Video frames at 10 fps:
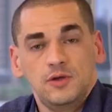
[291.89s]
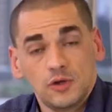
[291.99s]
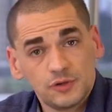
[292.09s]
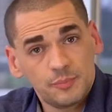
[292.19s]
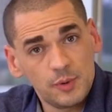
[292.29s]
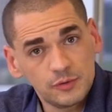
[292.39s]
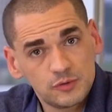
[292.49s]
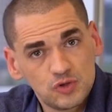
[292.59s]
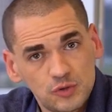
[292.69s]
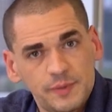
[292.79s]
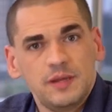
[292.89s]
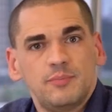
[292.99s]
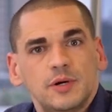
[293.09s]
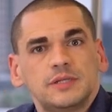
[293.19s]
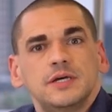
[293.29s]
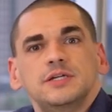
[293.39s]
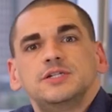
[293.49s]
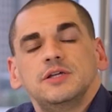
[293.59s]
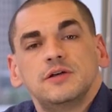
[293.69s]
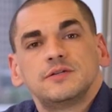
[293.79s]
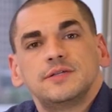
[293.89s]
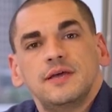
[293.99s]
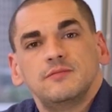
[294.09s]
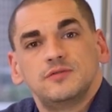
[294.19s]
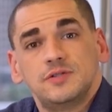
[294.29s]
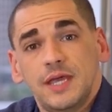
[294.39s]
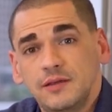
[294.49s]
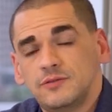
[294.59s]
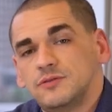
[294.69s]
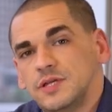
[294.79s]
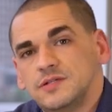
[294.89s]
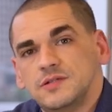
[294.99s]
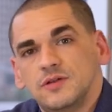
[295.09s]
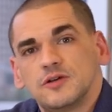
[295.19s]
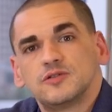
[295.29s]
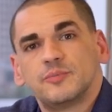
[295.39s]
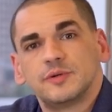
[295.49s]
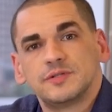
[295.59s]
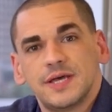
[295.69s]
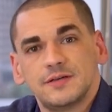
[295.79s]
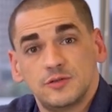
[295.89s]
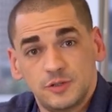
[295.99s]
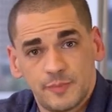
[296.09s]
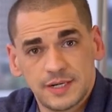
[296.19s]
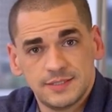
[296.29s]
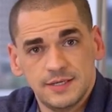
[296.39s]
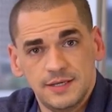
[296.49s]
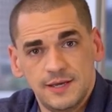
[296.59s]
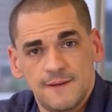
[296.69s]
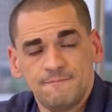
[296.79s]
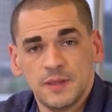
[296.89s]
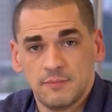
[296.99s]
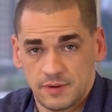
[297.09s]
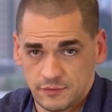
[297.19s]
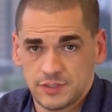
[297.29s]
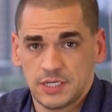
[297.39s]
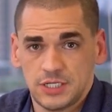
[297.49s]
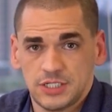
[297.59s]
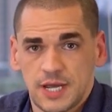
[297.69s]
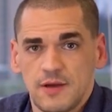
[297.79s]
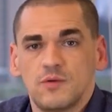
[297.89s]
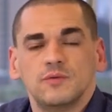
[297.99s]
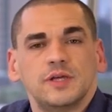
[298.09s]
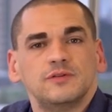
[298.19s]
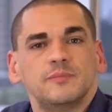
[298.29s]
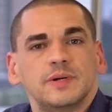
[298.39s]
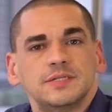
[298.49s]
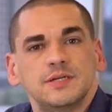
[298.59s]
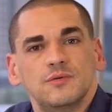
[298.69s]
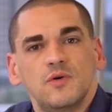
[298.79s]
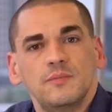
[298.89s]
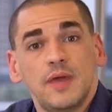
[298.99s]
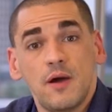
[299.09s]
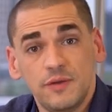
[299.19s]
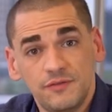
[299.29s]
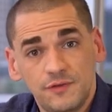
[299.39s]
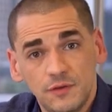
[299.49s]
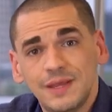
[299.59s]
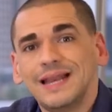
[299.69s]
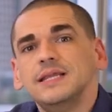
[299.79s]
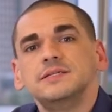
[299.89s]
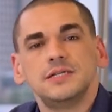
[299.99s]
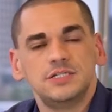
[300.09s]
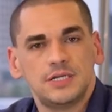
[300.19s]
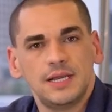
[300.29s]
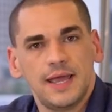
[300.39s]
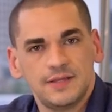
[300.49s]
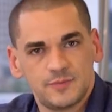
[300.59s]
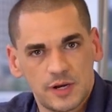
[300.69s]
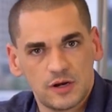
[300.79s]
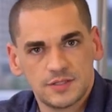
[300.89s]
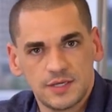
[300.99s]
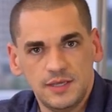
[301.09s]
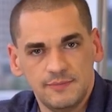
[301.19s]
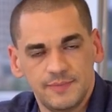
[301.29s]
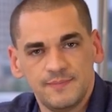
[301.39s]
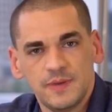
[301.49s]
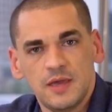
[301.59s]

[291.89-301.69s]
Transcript: E outro ponto super importante que nós temos dentro desse nosso processo de parceria, para você que já é um contador parceiro homem, é o envio da lista de clientes para a nossa equipe.